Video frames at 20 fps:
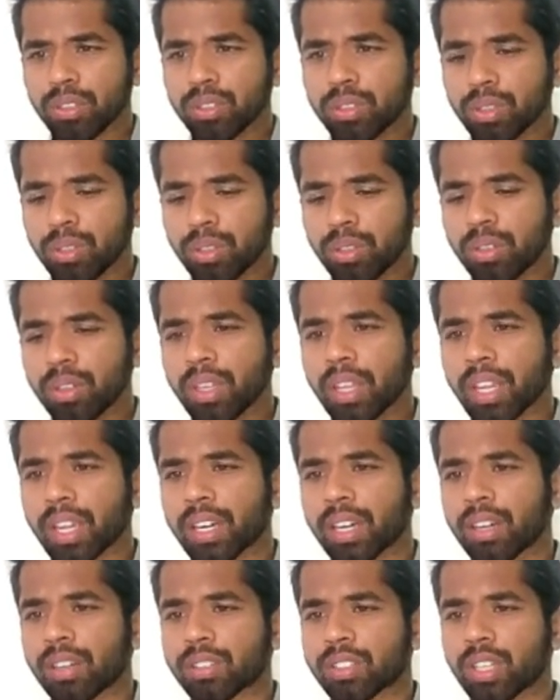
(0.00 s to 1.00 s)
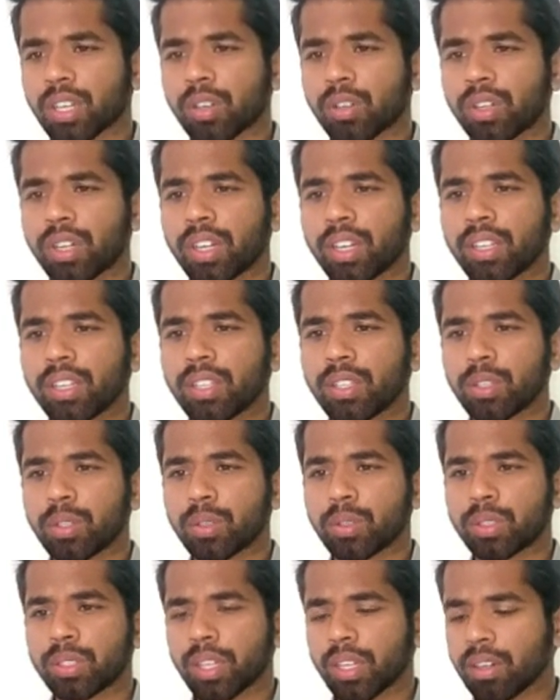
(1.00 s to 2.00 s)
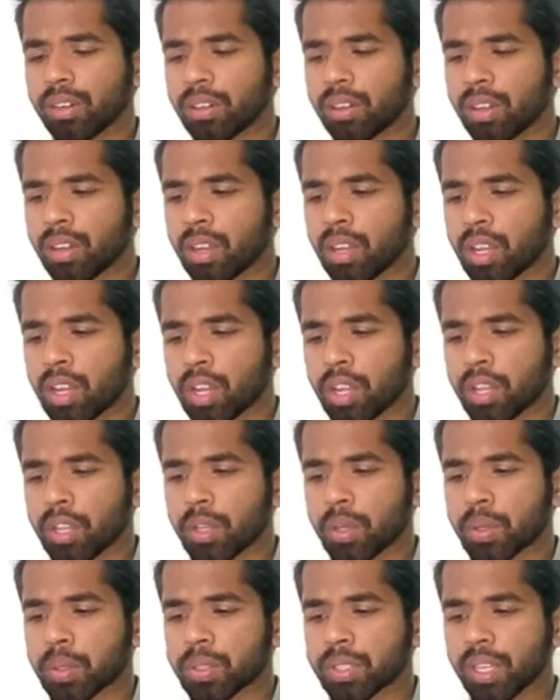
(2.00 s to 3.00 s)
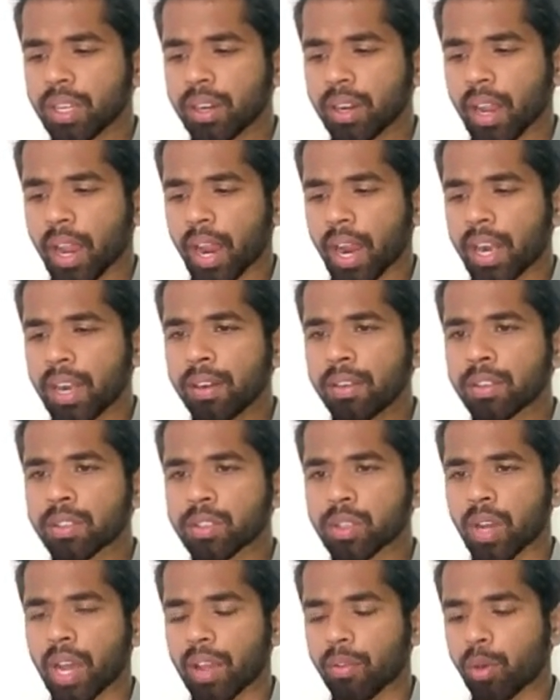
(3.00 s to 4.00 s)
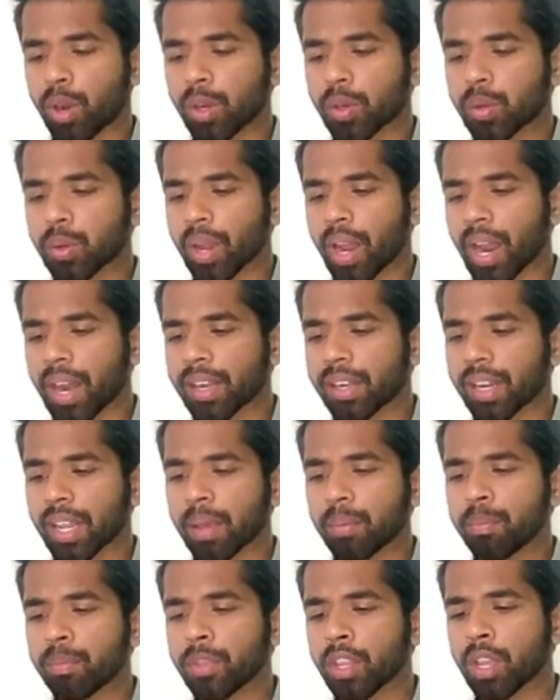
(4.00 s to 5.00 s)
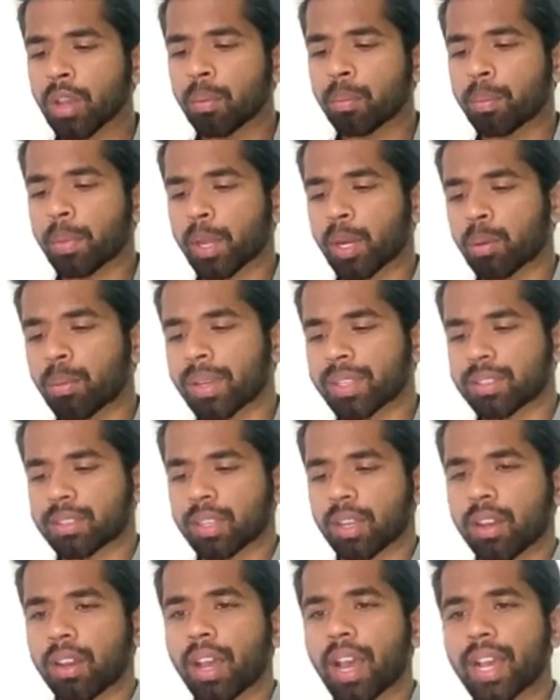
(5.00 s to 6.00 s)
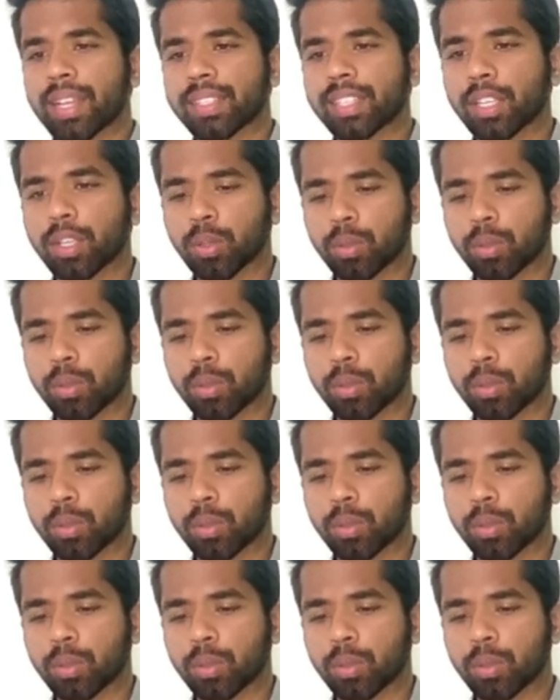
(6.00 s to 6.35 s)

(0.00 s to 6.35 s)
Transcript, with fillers: సో ఇక్కడ ఒకసారి ఉండండి యూజర్ యూజర్ యాడ్ సో ఐ వాంట్ టు యాడ్ నేమ్ పెనుమత్స యాజ్ ఎ